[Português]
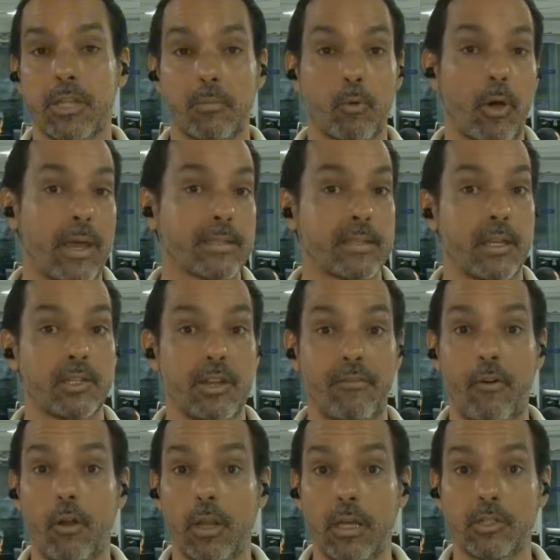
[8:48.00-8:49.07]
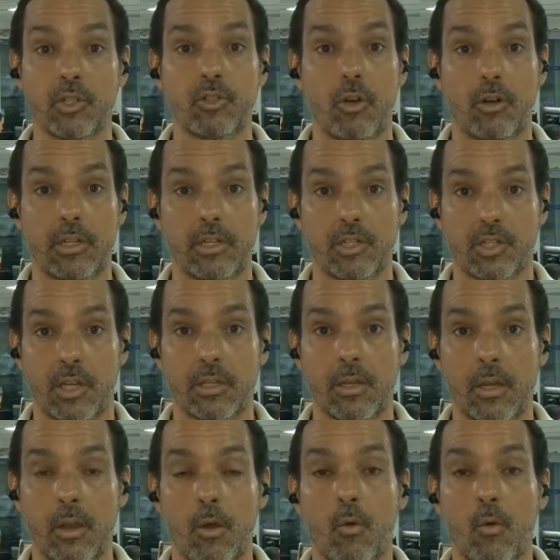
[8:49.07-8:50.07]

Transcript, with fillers: Por exemplo, o Rezende é volante de origem,